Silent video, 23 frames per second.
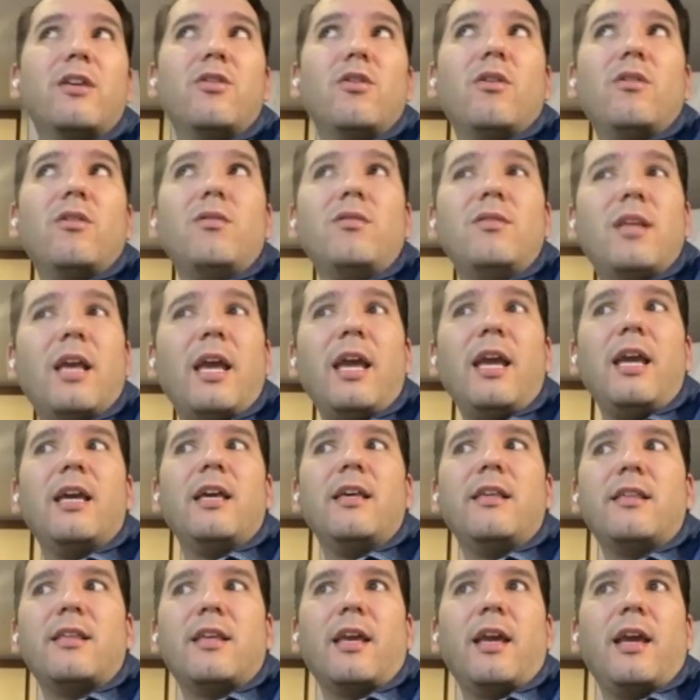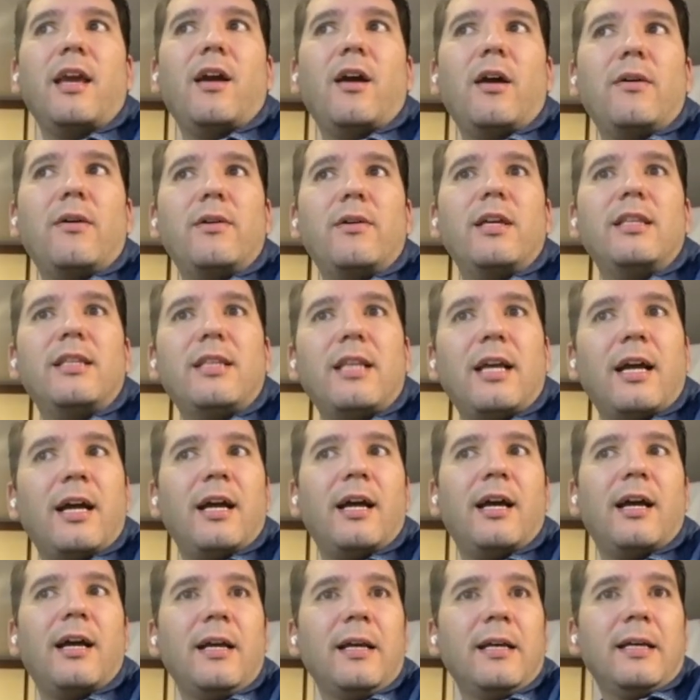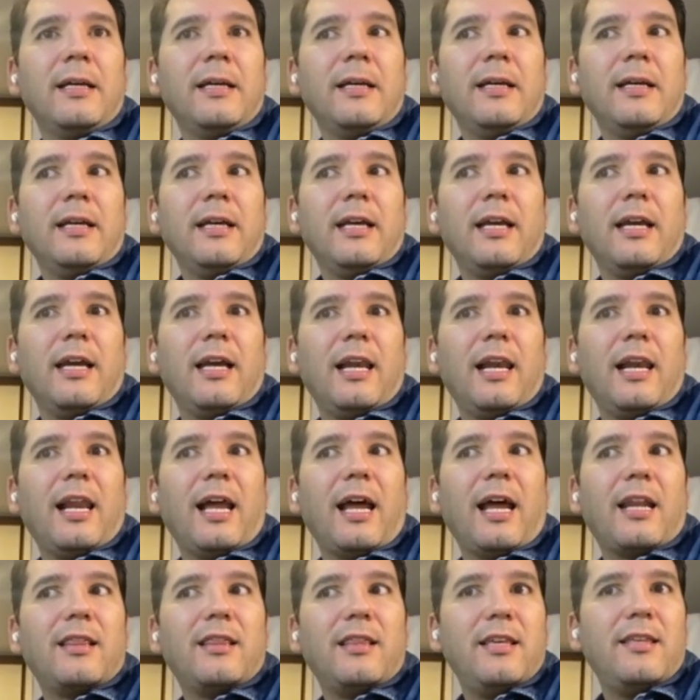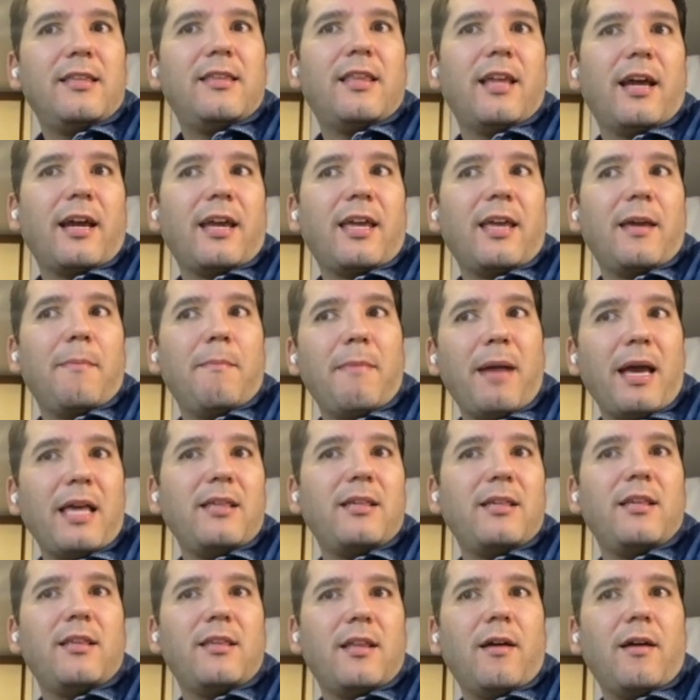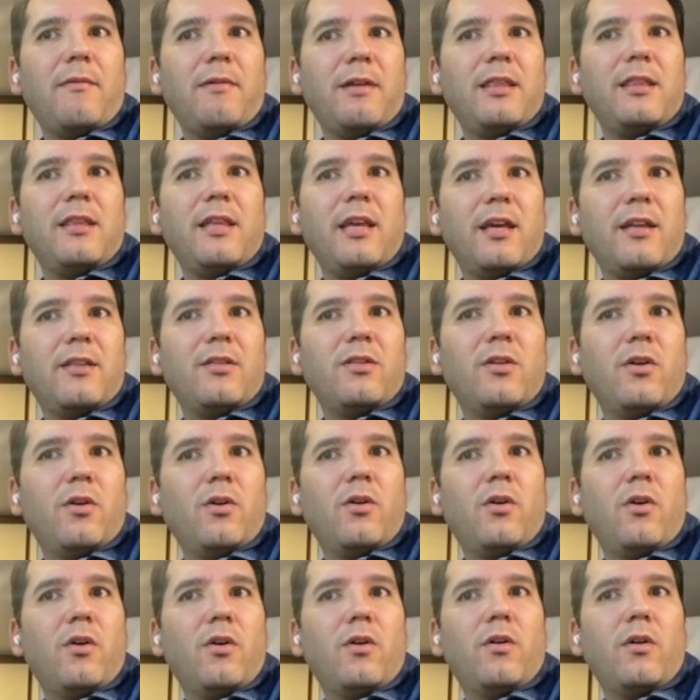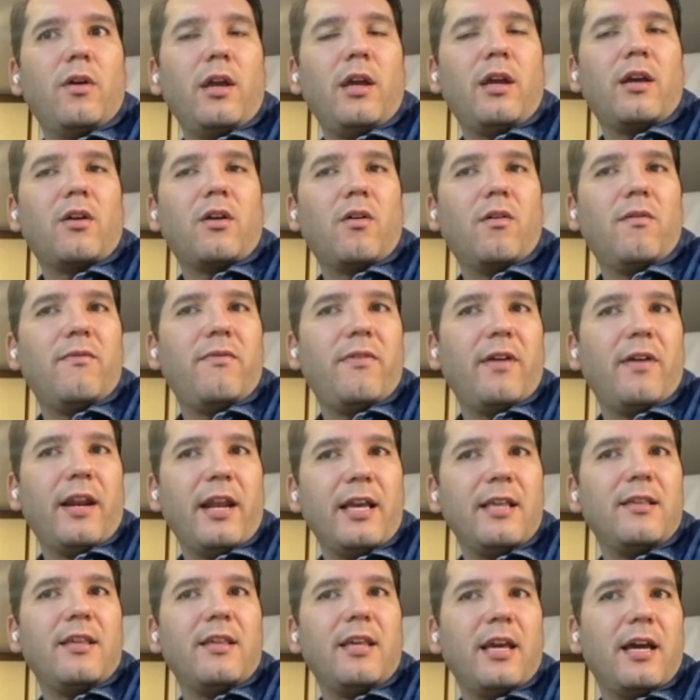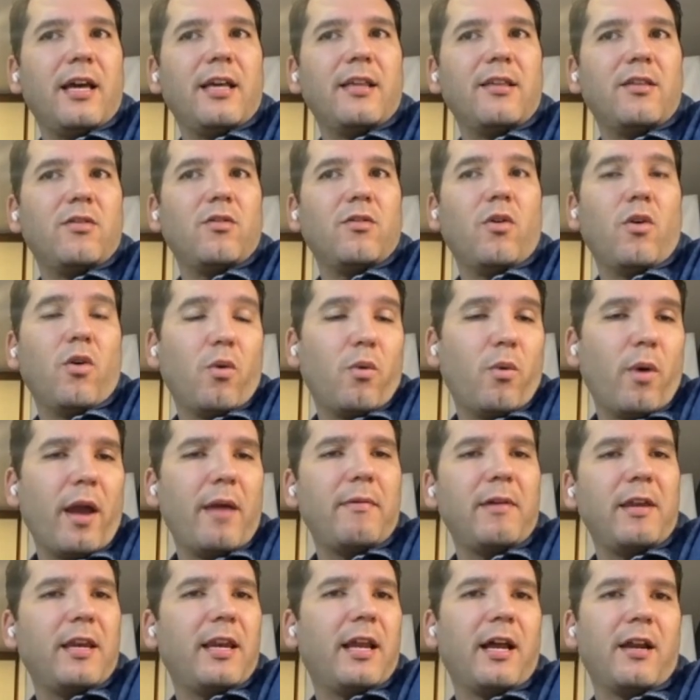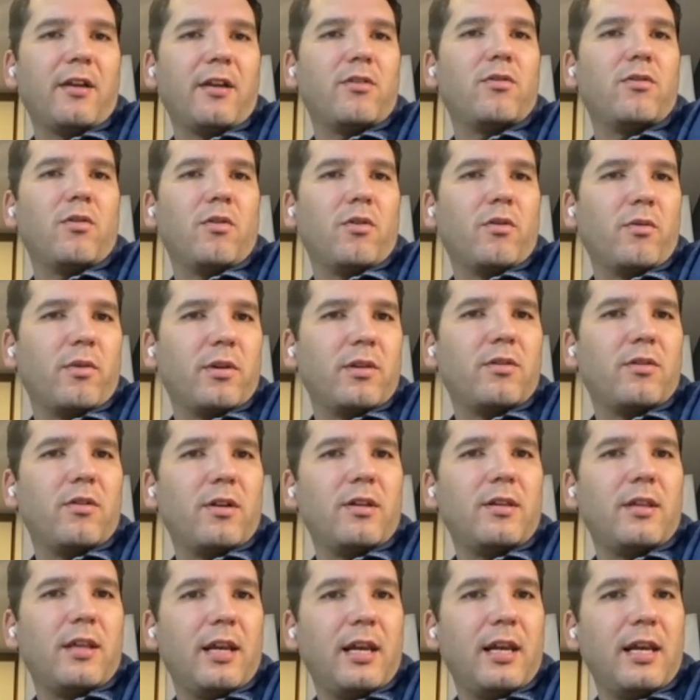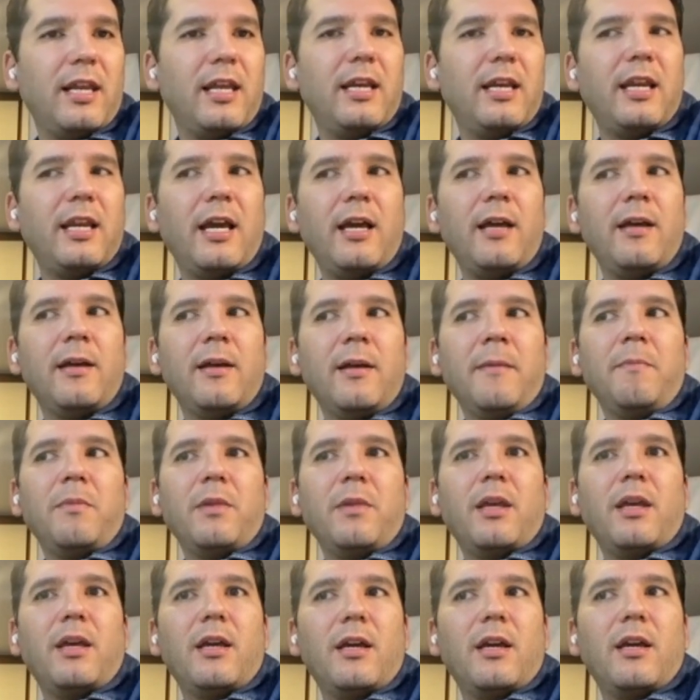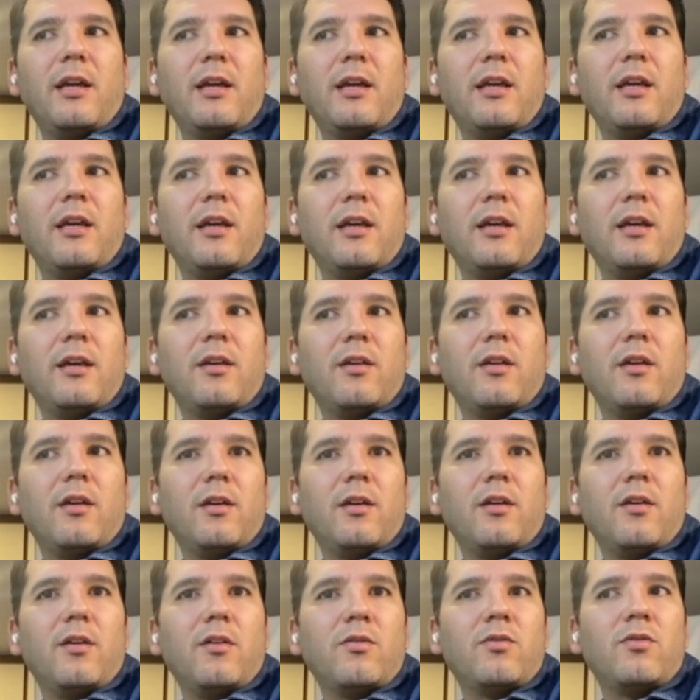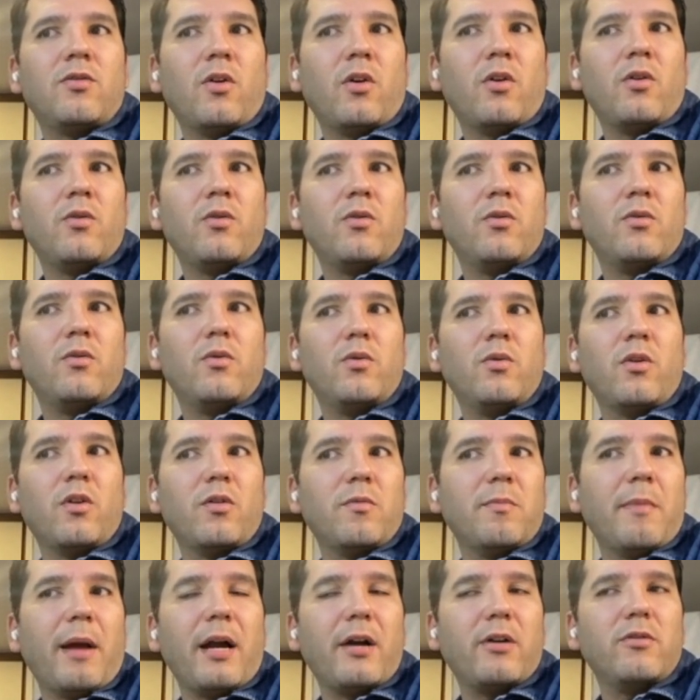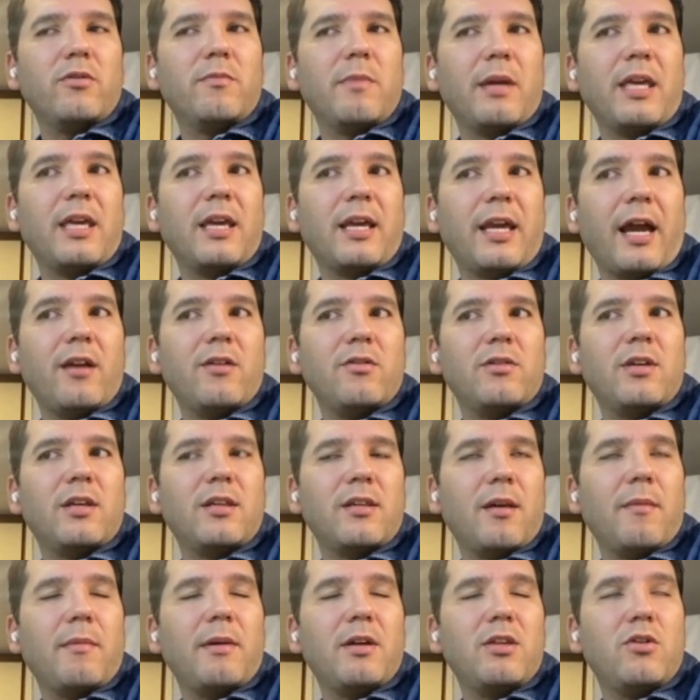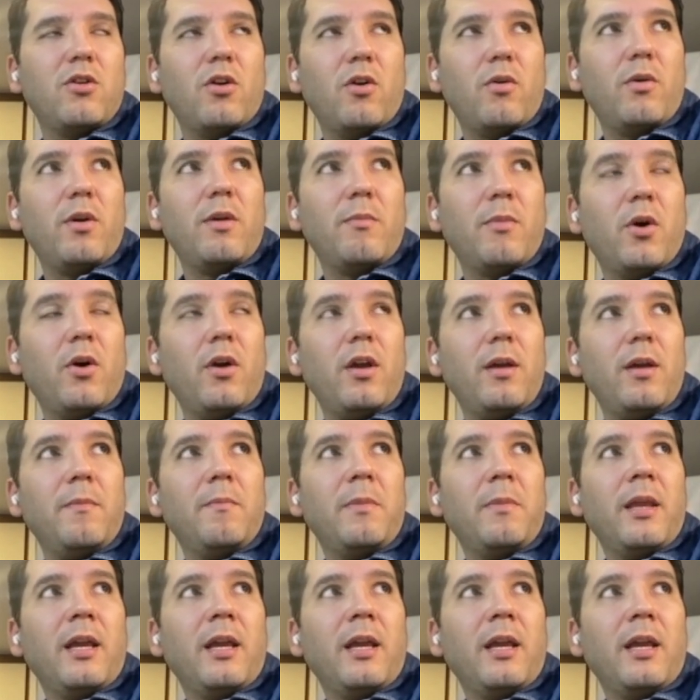yo sé es que ahorita el artista que más está vendiendo eh, conferencias o webinars o cuestiones en línea eh, son unos magos mexicanos que se llaman Joe y Moy.